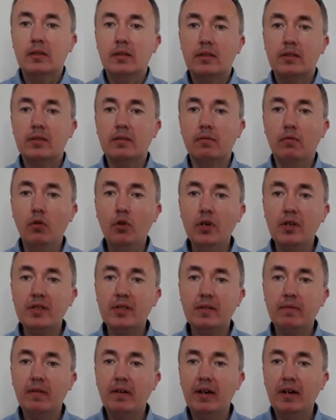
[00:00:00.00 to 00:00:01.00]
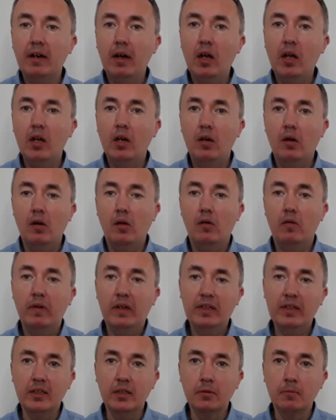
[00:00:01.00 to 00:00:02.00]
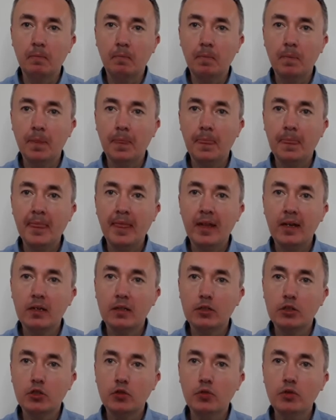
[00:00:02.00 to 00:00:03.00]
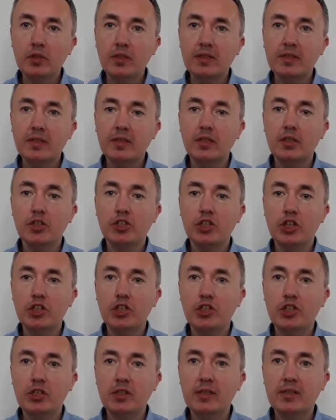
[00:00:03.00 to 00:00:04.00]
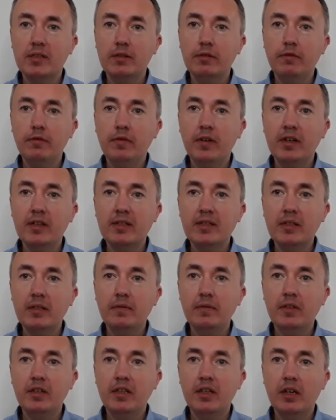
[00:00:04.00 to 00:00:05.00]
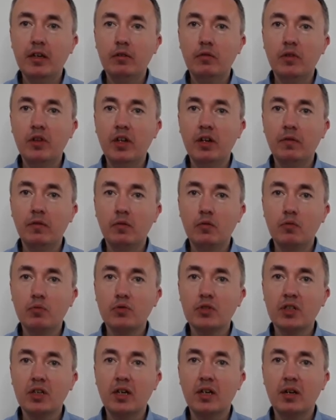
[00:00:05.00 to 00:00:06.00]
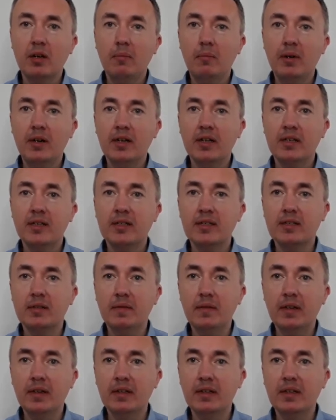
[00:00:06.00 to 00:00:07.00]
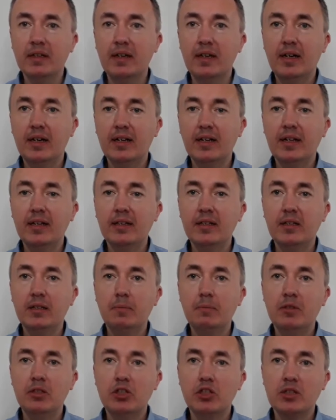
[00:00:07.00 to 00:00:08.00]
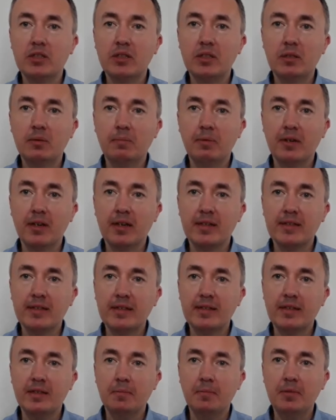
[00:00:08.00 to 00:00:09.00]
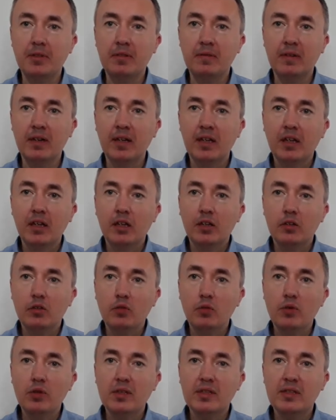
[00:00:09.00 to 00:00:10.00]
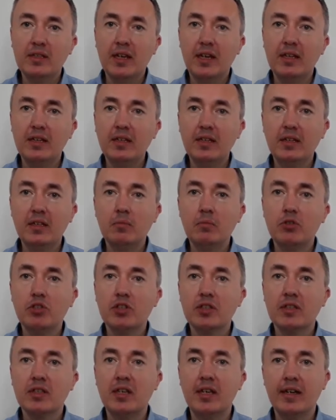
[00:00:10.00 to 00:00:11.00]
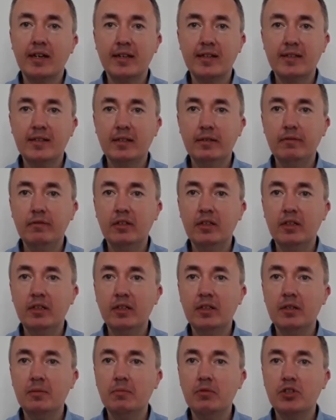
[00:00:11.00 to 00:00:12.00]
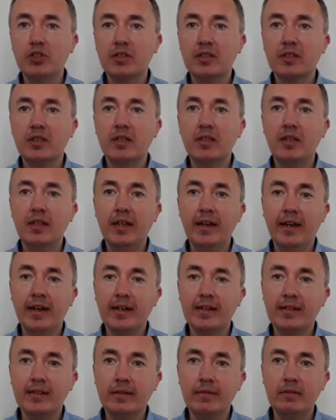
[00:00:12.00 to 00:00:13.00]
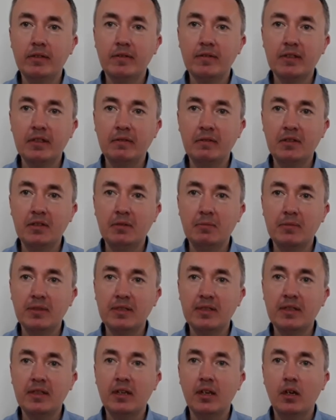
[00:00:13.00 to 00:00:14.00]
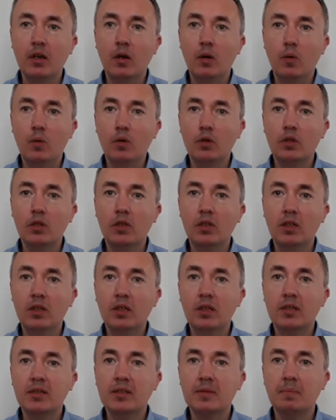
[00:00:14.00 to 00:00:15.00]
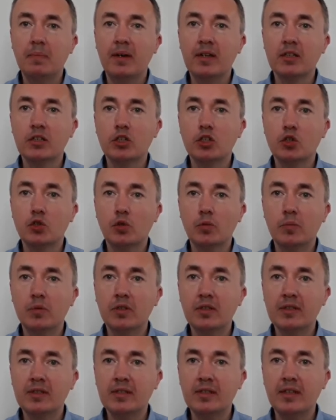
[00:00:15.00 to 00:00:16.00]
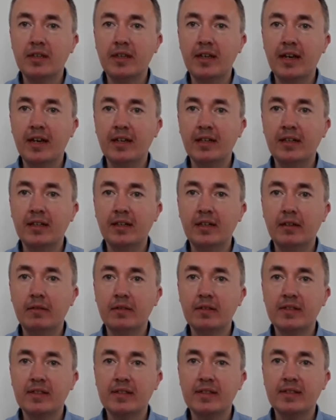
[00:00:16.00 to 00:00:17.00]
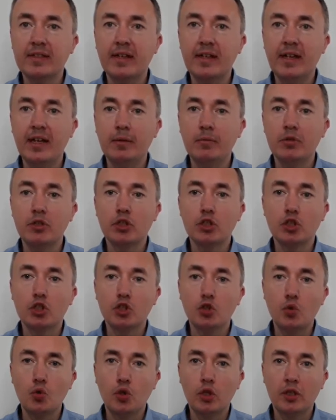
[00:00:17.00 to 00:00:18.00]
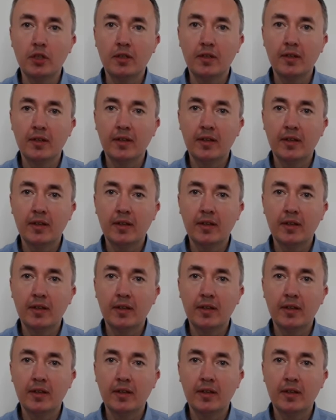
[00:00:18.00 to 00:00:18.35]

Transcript: Свойства воды. Соли, содержащиеся в воде, влияют на вкус, аромат, цвет, органолептические показатели пива. То есть они химически активны или химически неактивны в зависимости от их способности реагировать с солями солода.